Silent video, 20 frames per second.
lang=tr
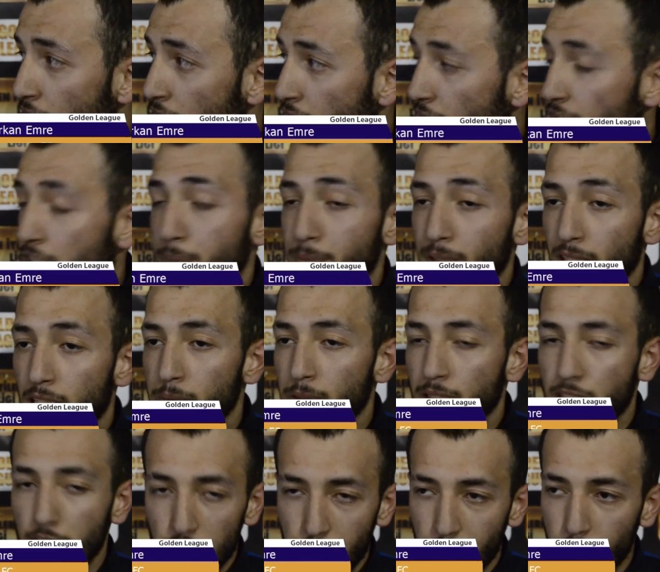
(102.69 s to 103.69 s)
Rakip takıma
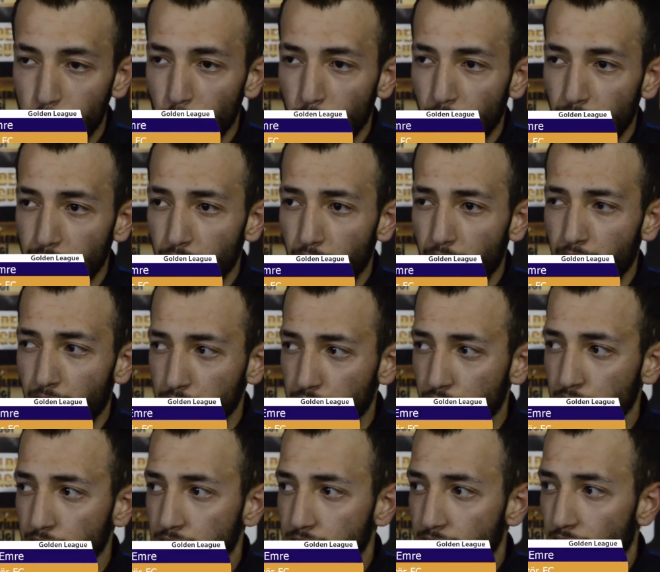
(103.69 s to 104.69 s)
teşekkürler.
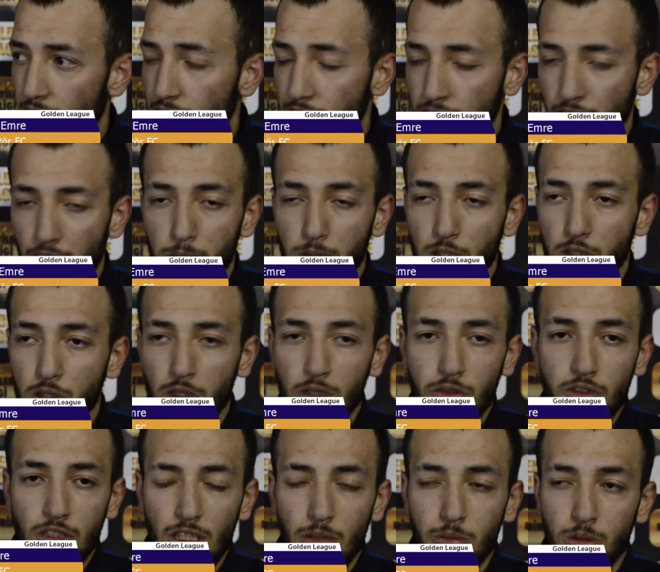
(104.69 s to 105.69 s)
Ayaklarına sağlık. Terminator
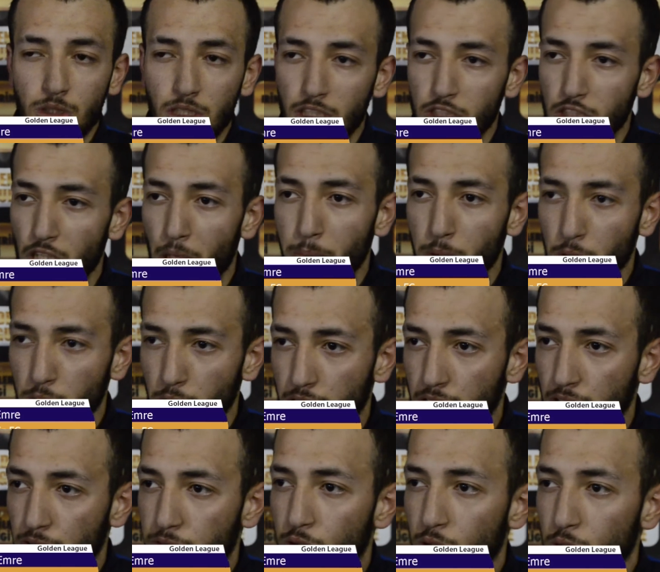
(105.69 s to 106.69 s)
FC'yle bu sene şampiyonluğu
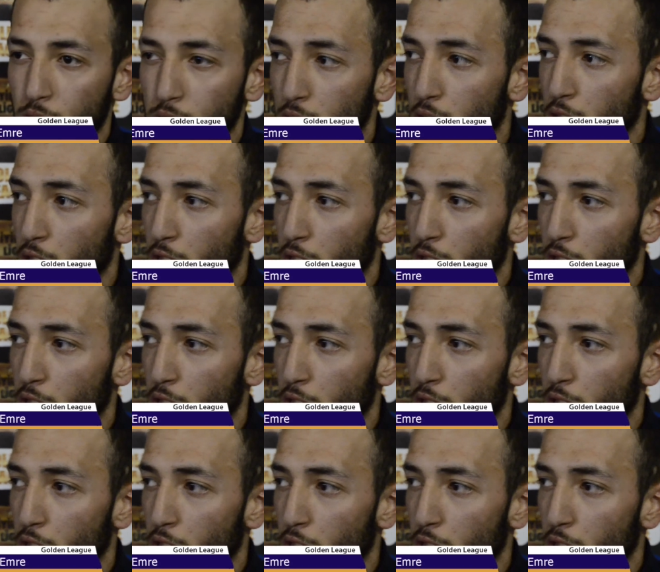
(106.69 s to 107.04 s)
hedefliyoruz.